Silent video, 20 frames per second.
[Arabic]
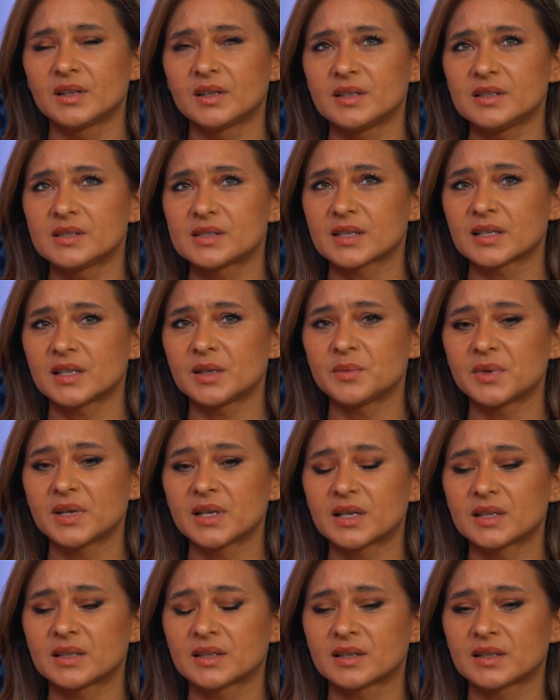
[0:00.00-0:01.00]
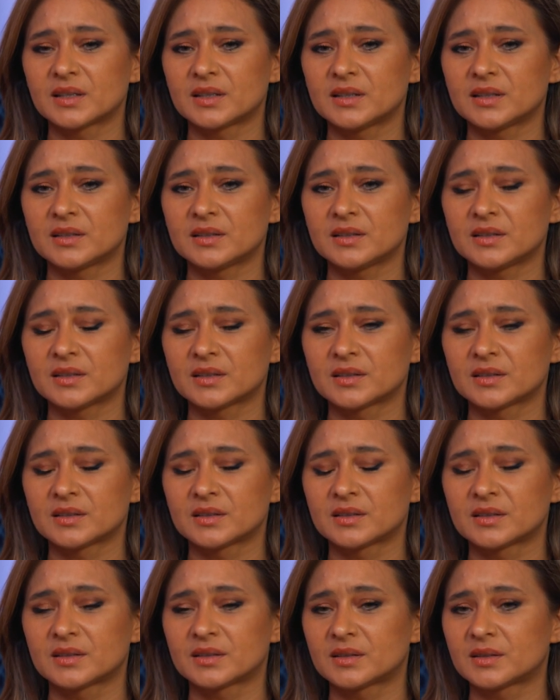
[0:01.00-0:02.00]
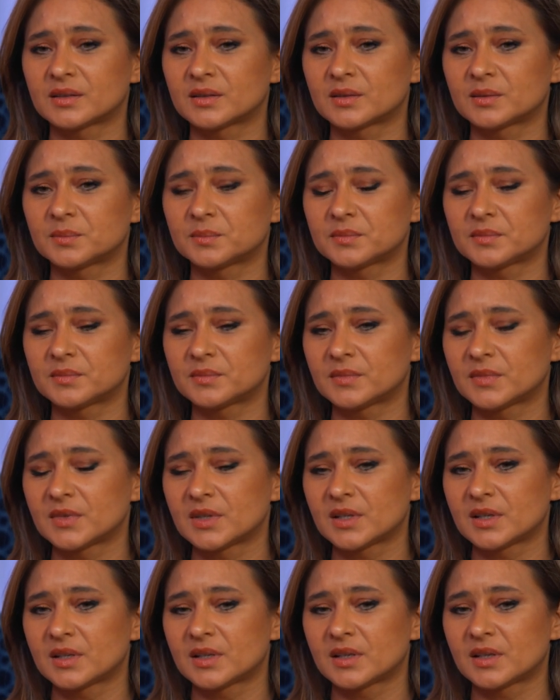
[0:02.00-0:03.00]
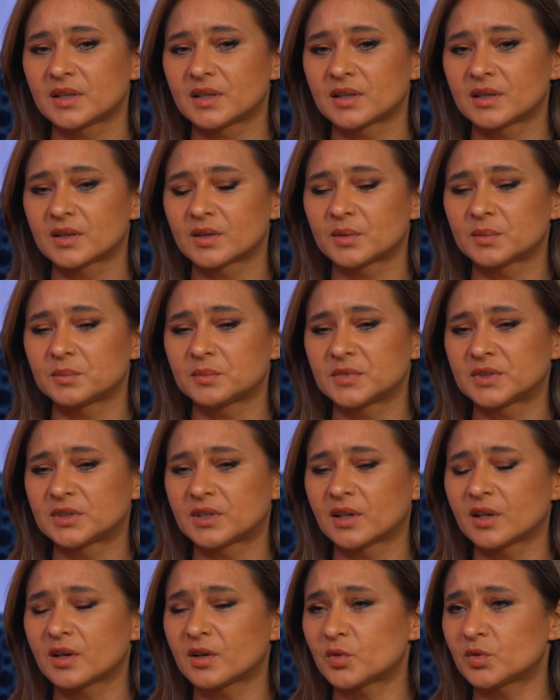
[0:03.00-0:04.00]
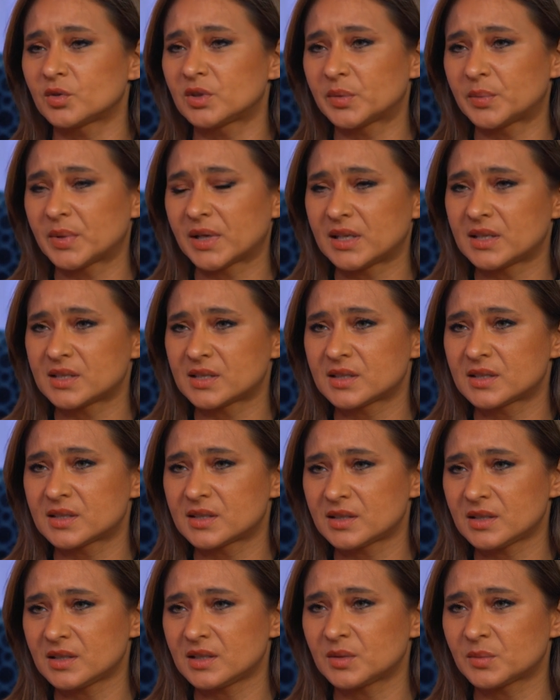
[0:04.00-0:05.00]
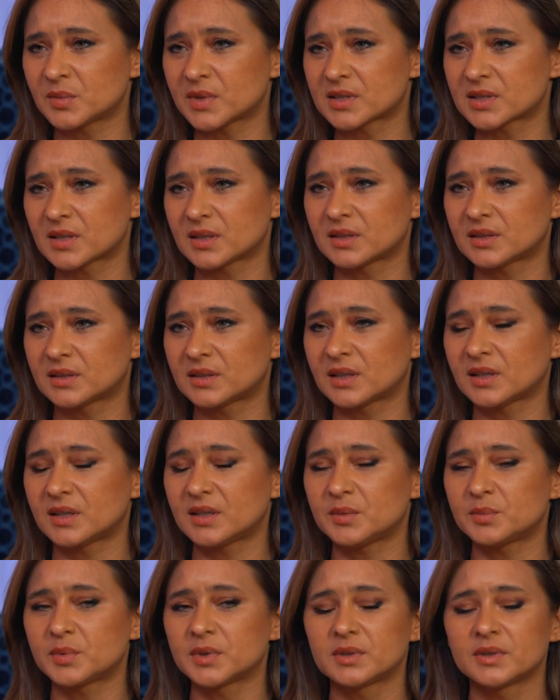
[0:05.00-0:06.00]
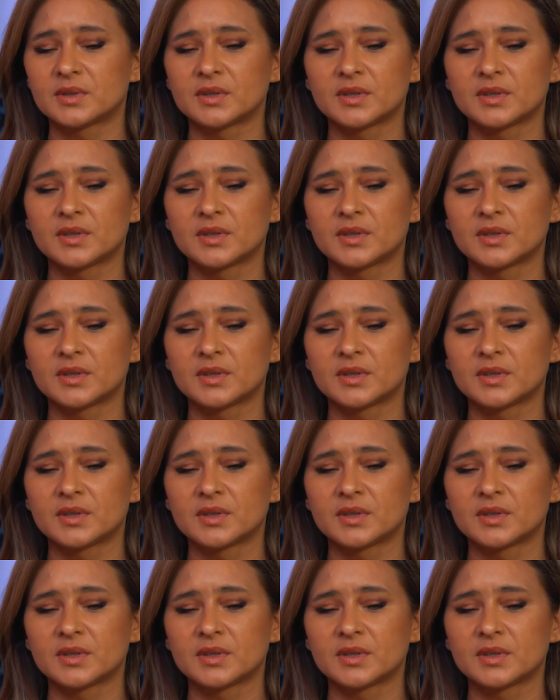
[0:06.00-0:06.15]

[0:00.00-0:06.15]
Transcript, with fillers: انت خلي بالك انا يعني انا مطلقه كنت بقالي ست سنين مثلا م. تقريبا